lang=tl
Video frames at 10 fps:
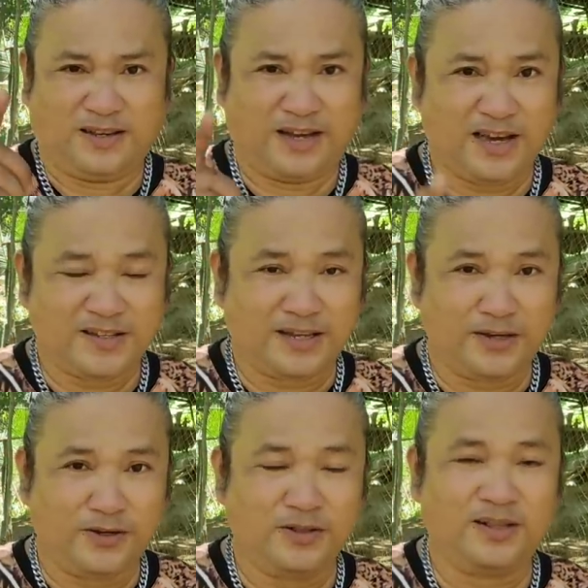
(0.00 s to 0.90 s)
Guys,
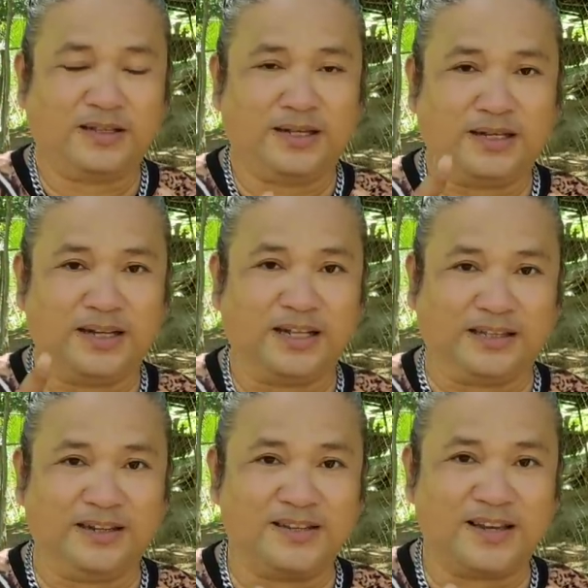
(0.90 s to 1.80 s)
ngayon titingnan
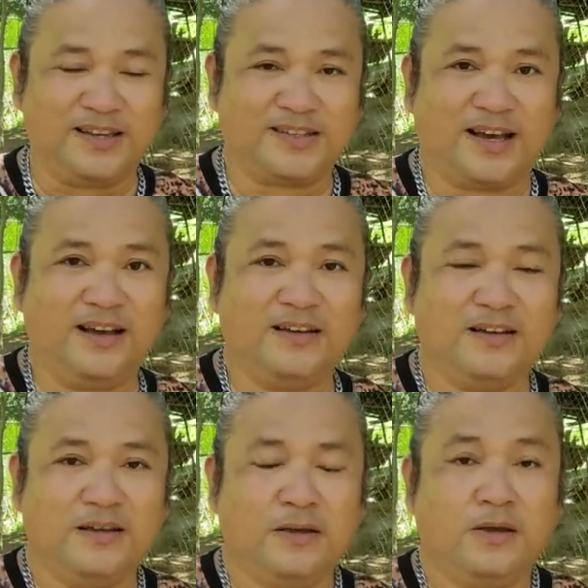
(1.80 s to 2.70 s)
natin isa-isa
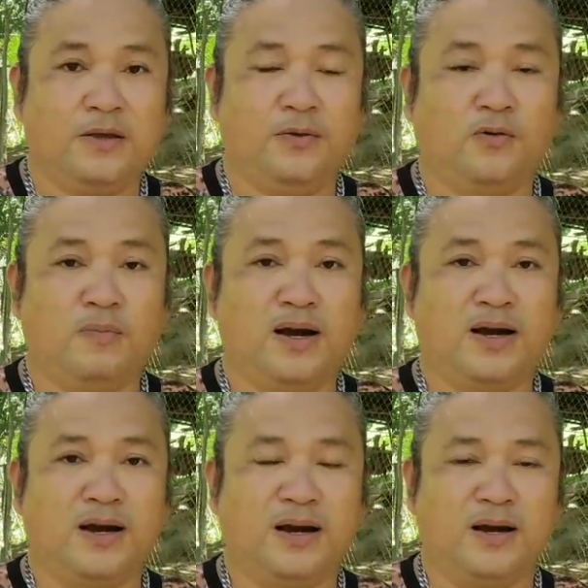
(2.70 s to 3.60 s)
yung
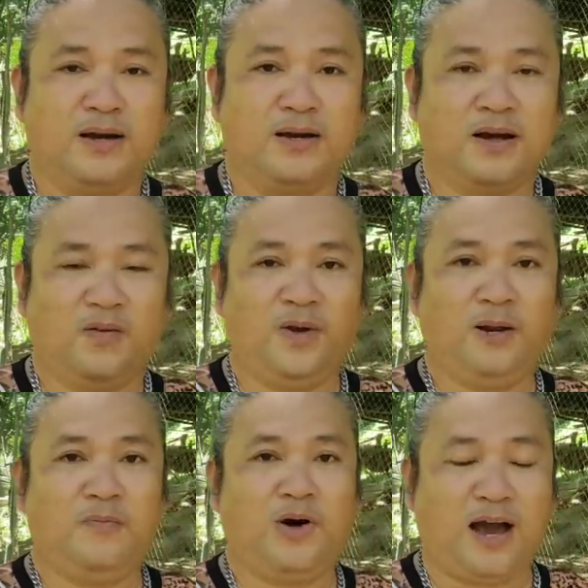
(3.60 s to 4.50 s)
mga
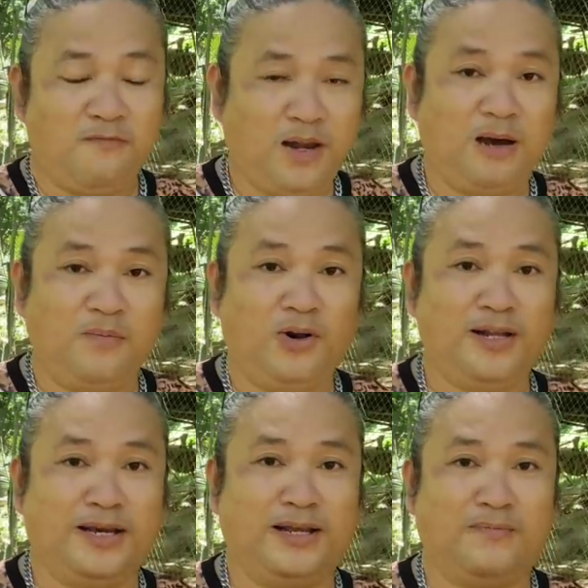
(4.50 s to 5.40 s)
available, available
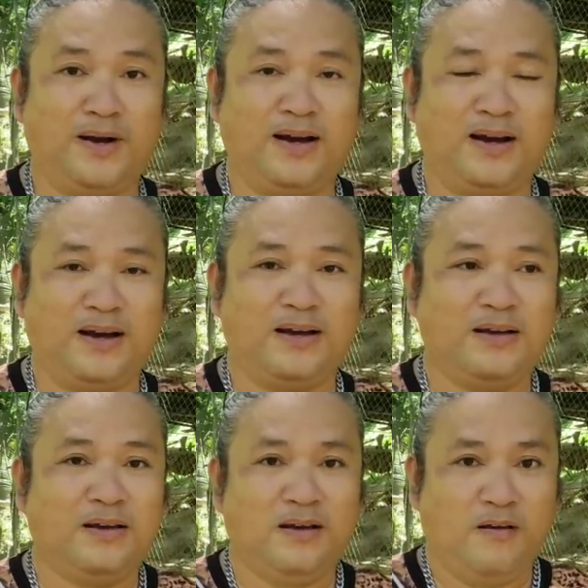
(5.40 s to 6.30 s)
niya na mga
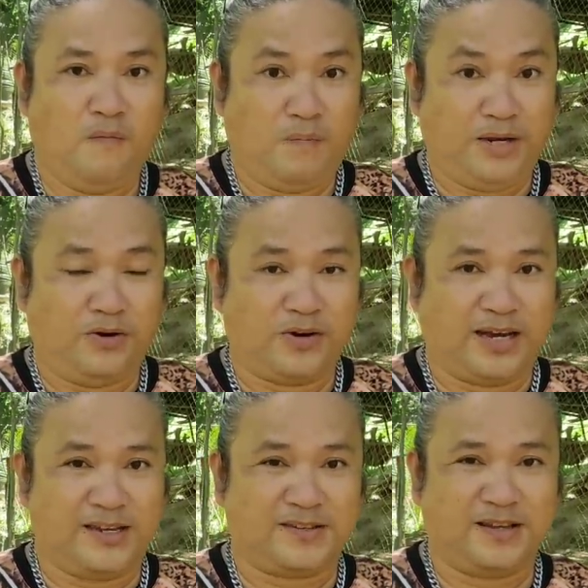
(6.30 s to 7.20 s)
manok
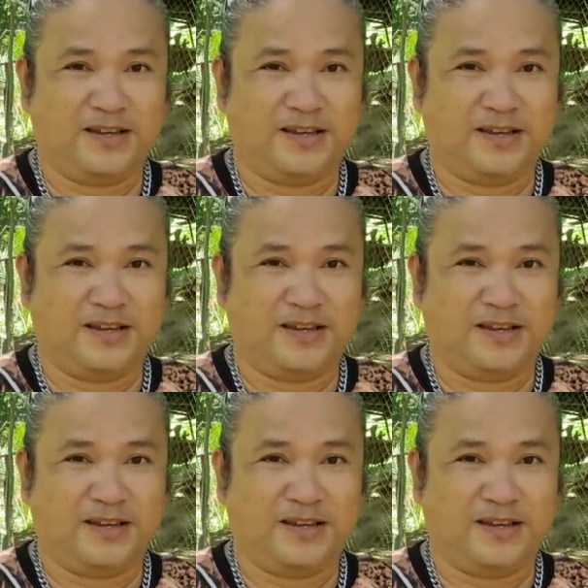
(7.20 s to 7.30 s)
guys.